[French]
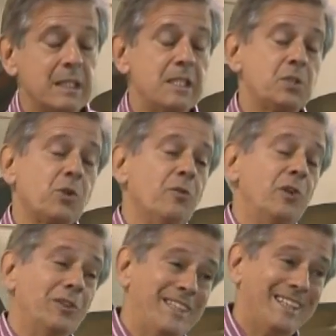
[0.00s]
qui se
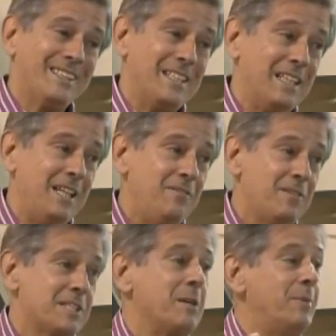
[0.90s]
trouve le dernier livre,
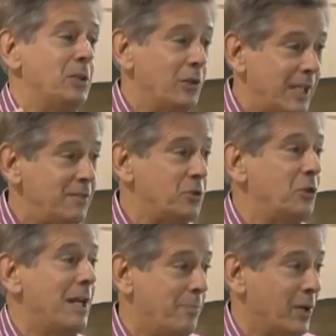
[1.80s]
qui s'appelle le livre
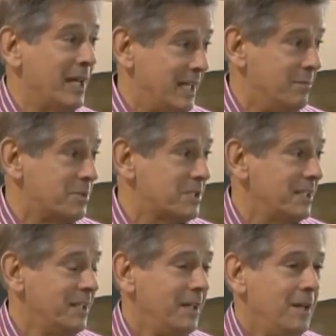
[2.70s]
de l'Apocalypse.